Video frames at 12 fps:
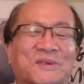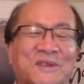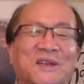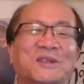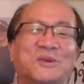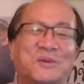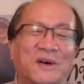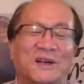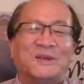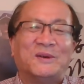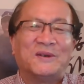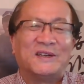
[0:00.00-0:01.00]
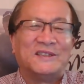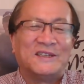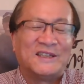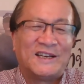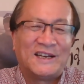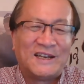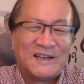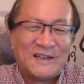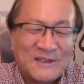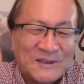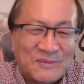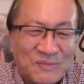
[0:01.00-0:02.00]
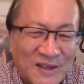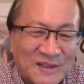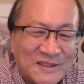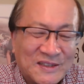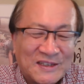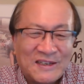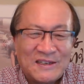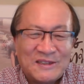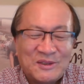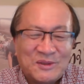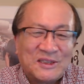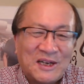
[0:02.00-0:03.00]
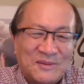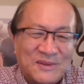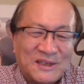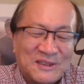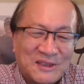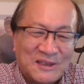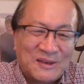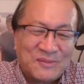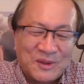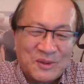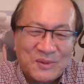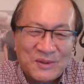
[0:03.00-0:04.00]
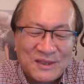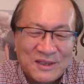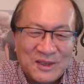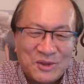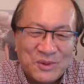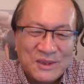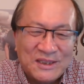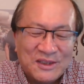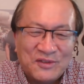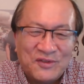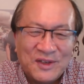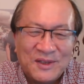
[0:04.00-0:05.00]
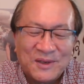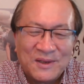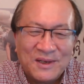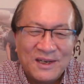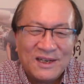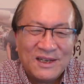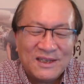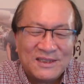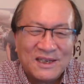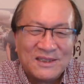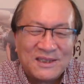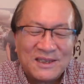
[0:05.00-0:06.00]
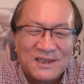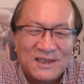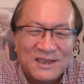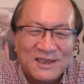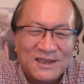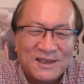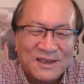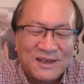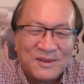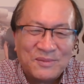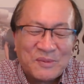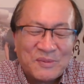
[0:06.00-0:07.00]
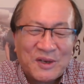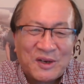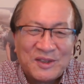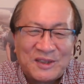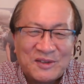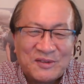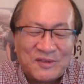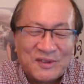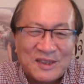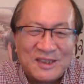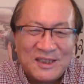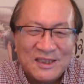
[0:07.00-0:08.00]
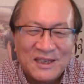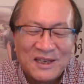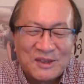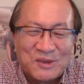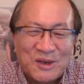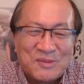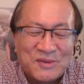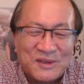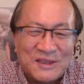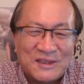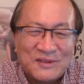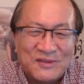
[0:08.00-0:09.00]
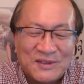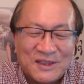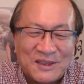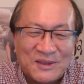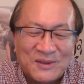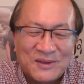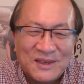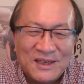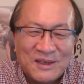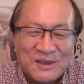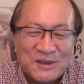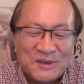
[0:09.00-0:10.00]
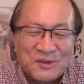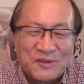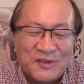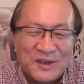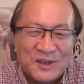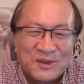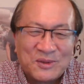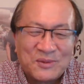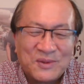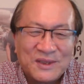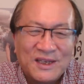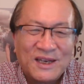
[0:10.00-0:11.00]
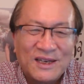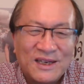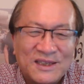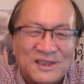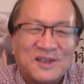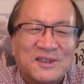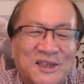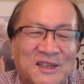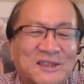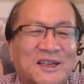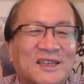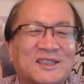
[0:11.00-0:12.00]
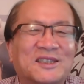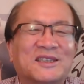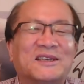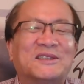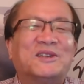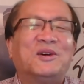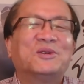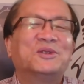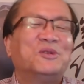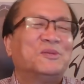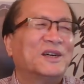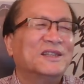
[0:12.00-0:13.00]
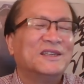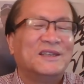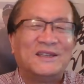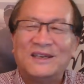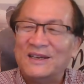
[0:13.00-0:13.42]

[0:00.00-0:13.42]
一夜就垮掉了。真的，那这个你就想吧，现在美国这个军机飞到。在这个蓬佩奥的政府那期间，川普的政府那时候，就飞到中国沿海上千架次，早就把你的，